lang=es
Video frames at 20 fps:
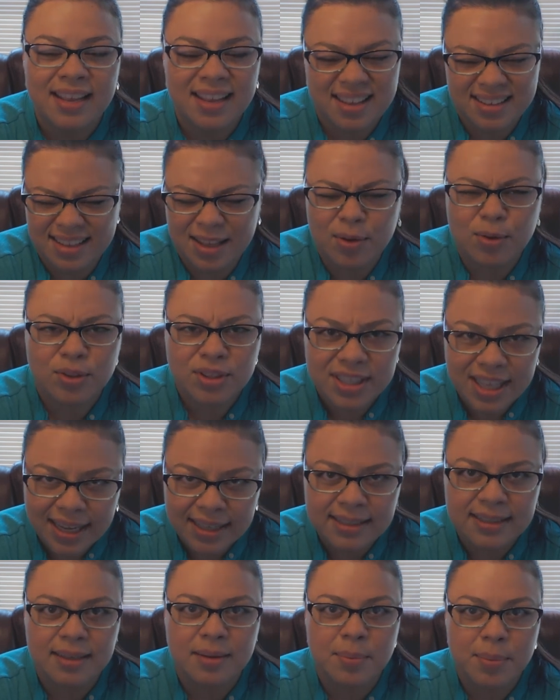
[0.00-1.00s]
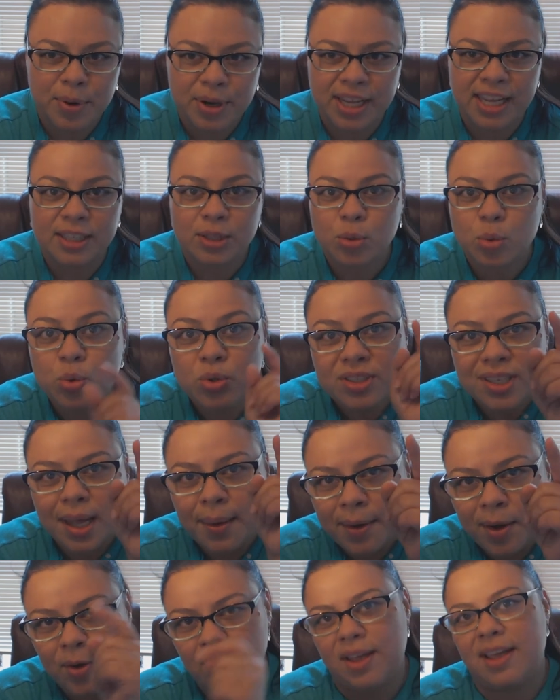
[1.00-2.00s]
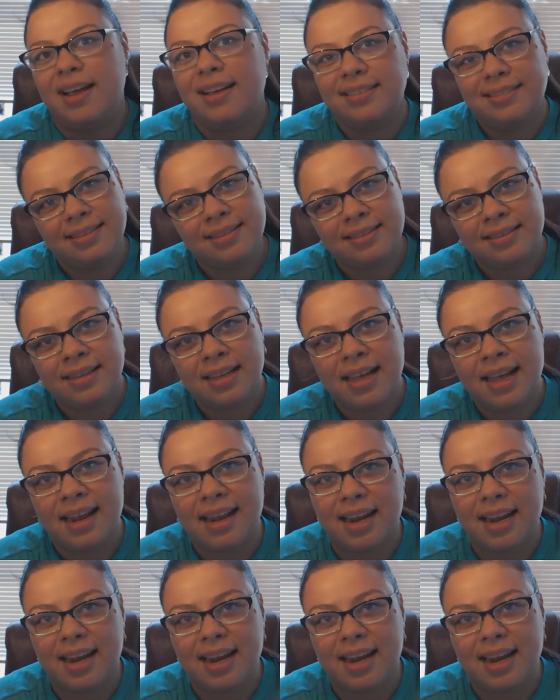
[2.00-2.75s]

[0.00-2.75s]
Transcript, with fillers: que te contacten porque tú sabes lo que haces.